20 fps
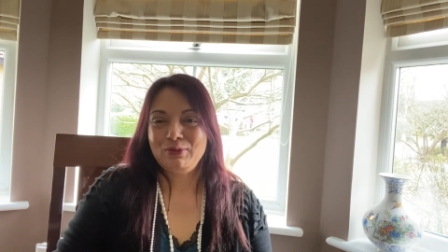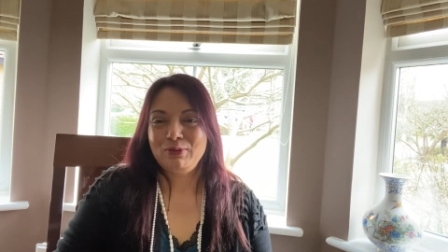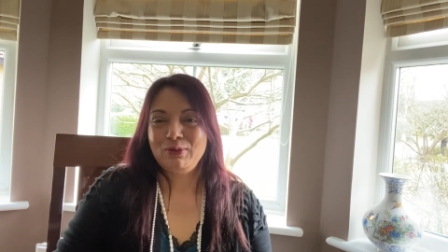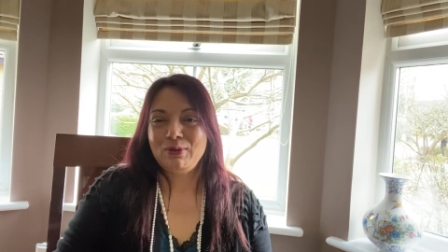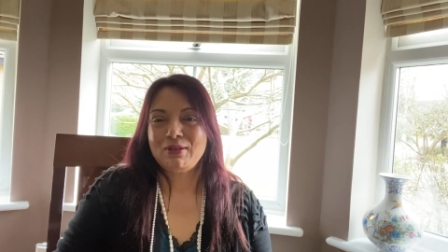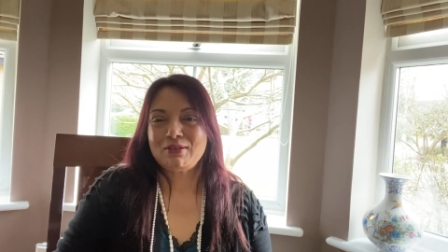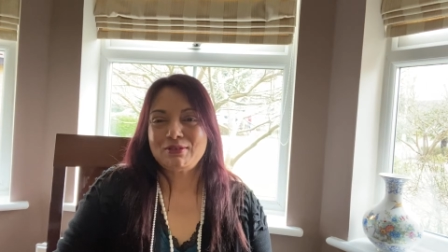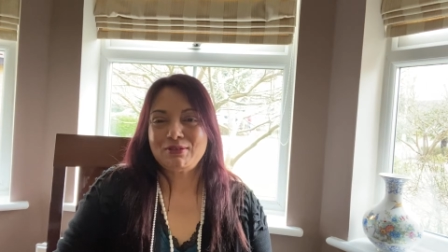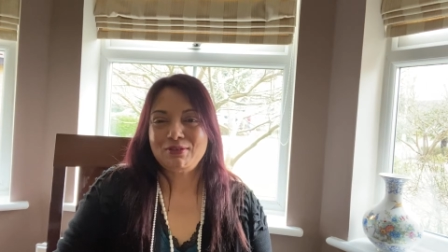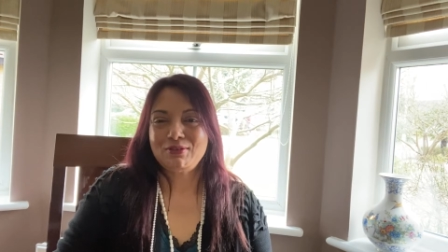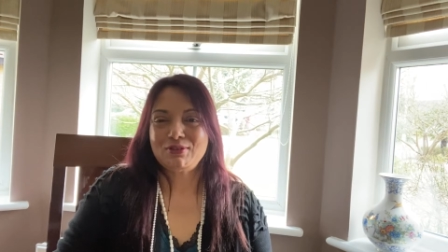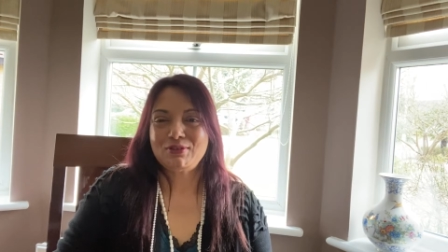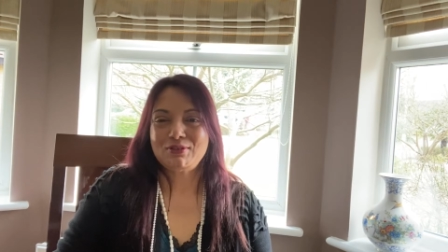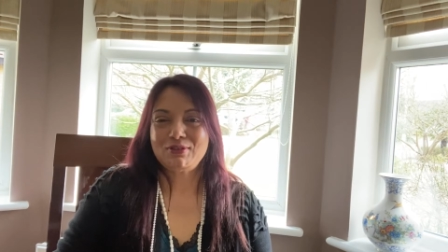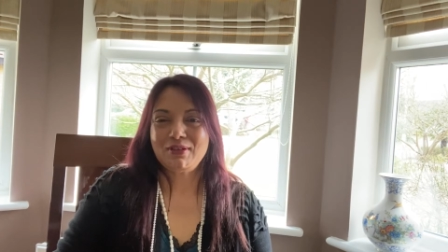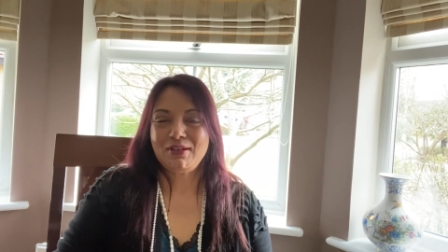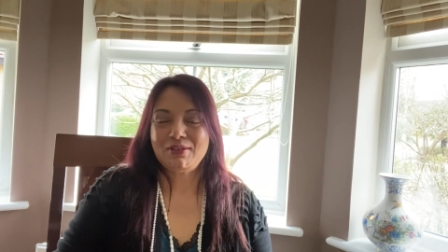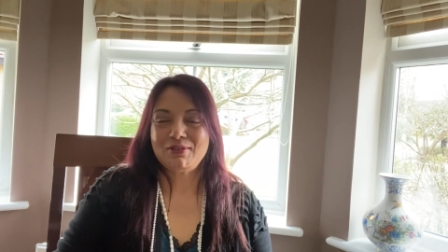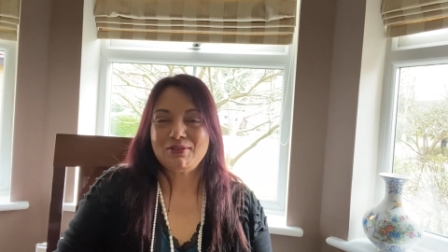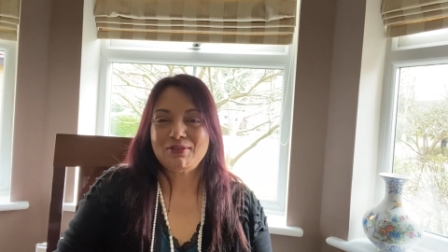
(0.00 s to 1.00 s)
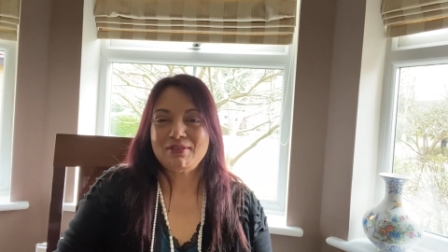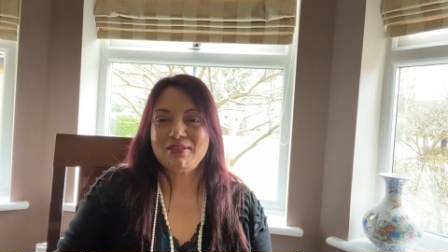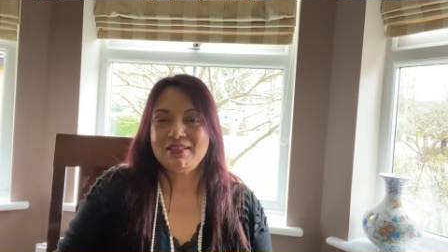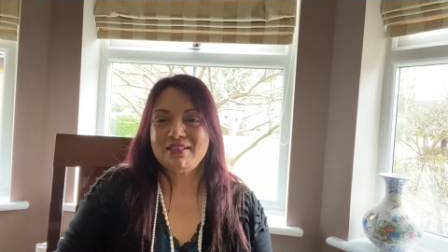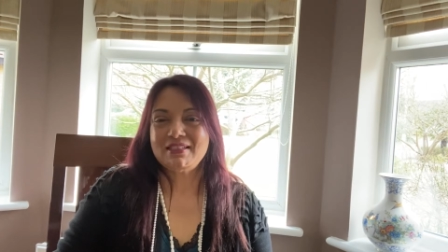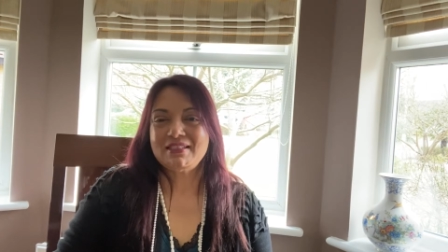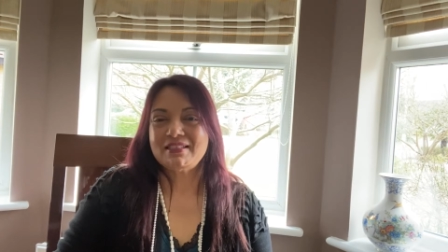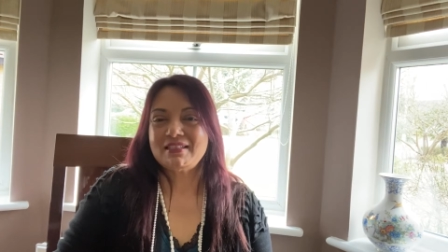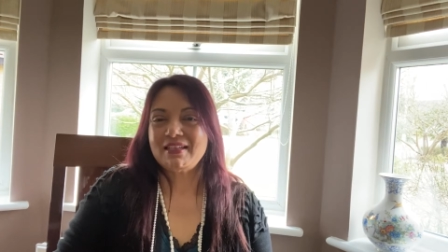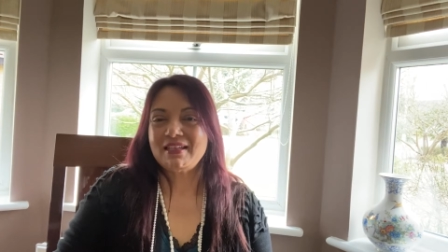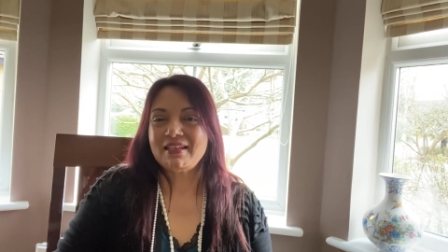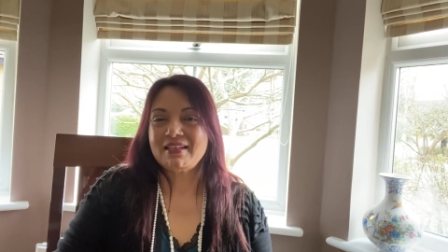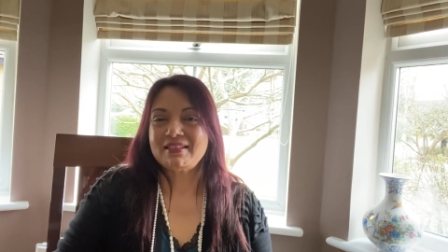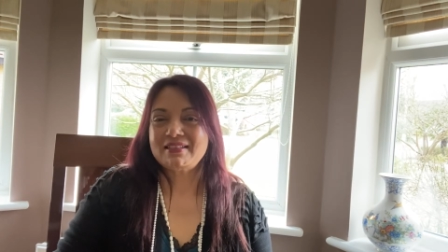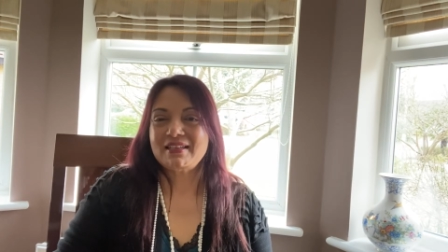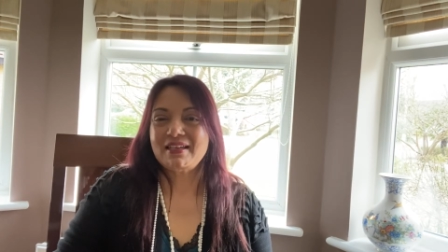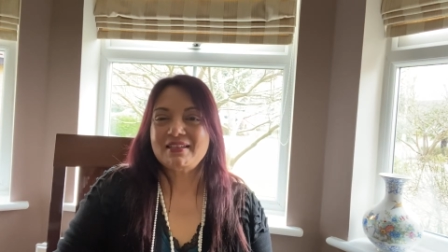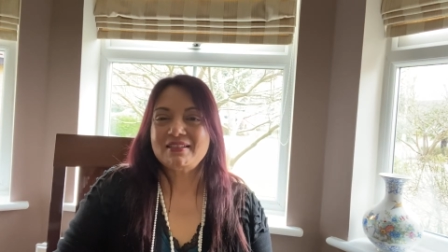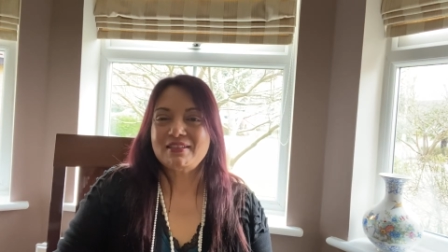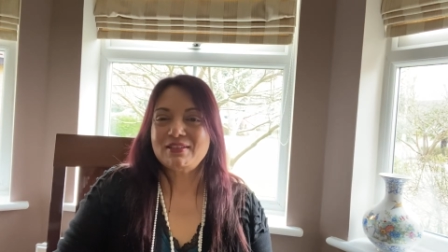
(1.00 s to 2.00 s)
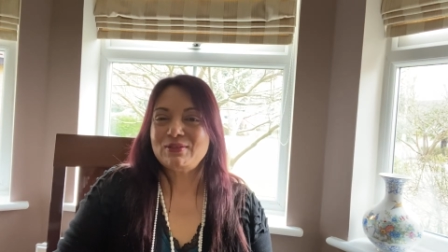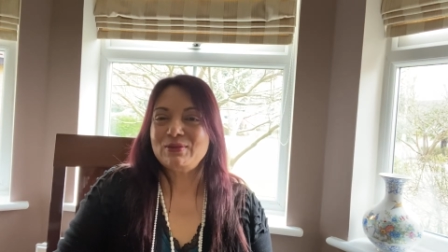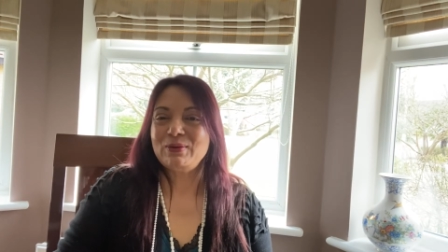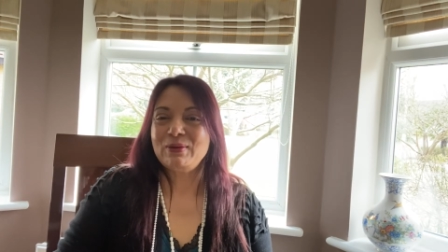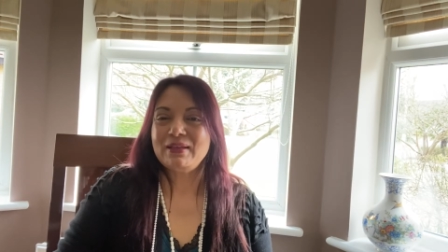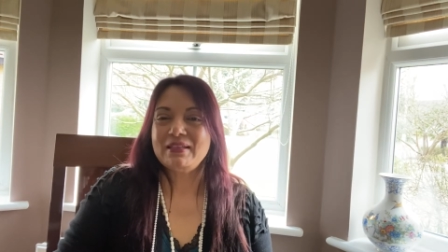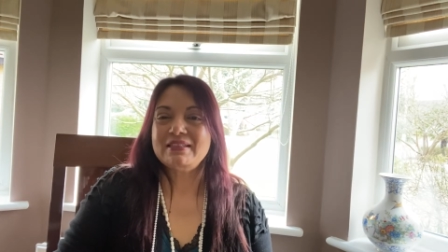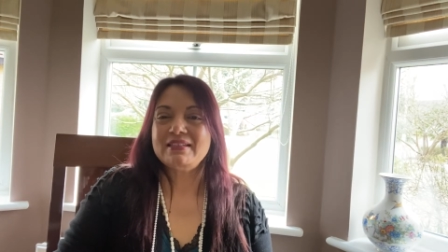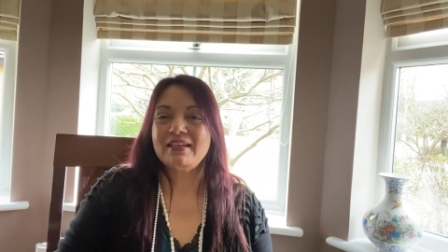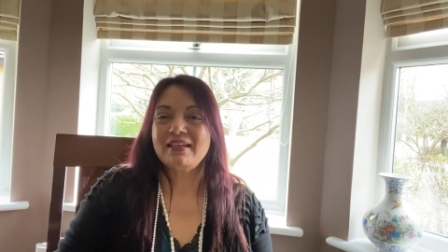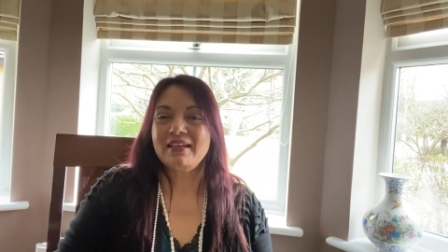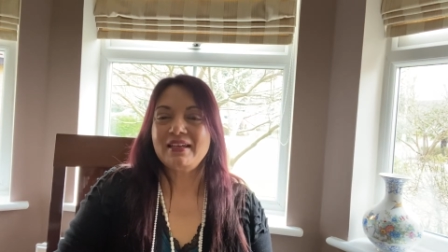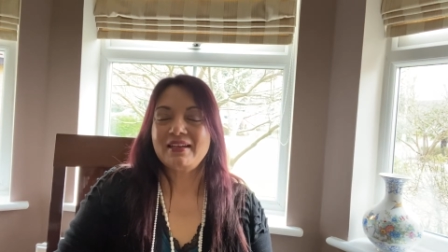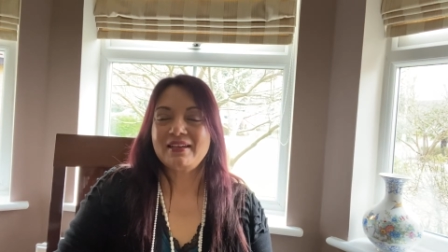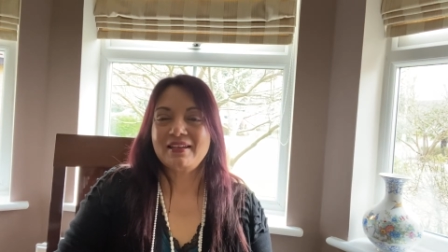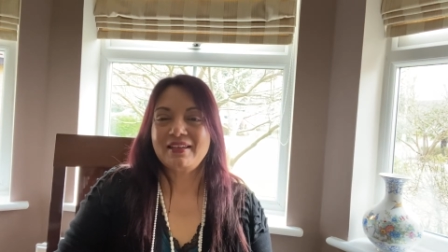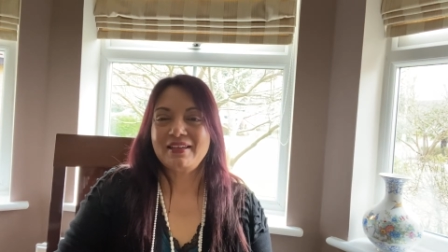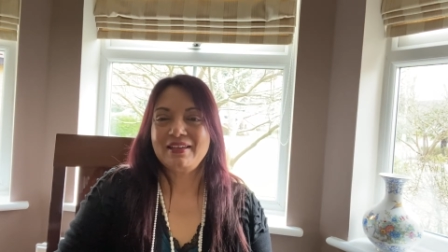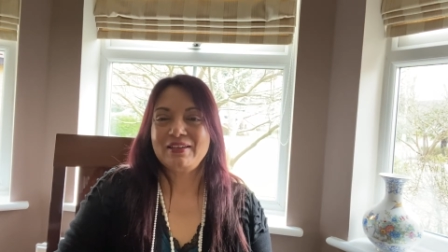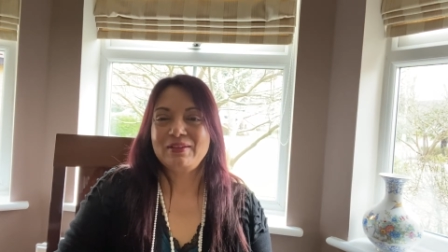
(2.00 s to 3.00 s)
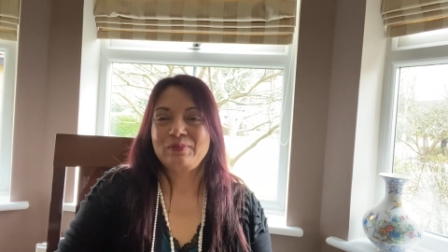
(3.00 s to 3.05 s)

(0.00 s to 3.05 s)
ও আসলে ছোটোখাটো জিনিসে এক্সাইটেড হয়ে যায় আর কি